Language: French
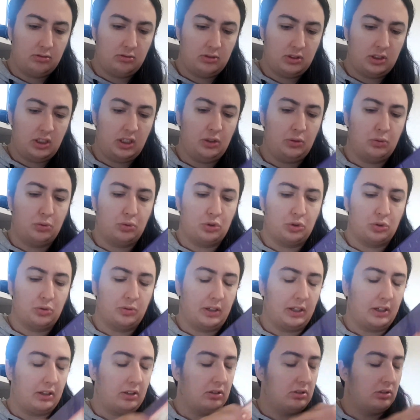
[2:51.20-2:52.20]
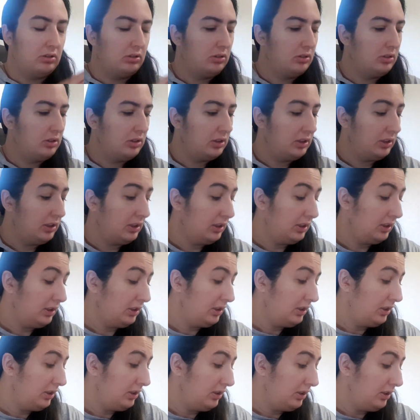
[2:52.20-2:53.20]
C'est le ouvert.
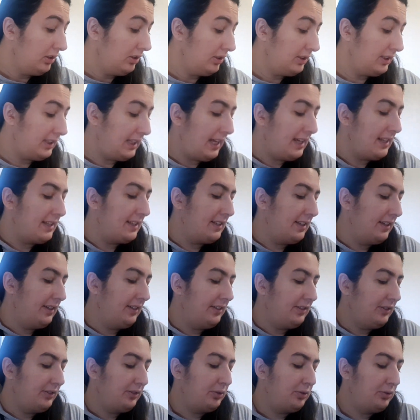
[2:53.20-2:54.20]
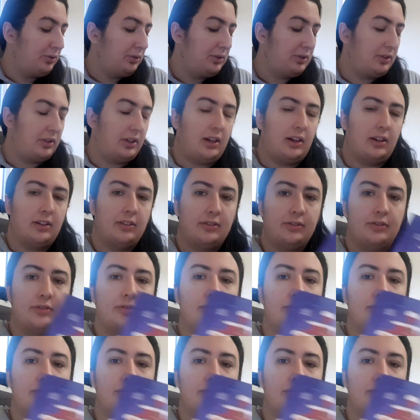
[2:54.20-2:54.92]
16, juste là.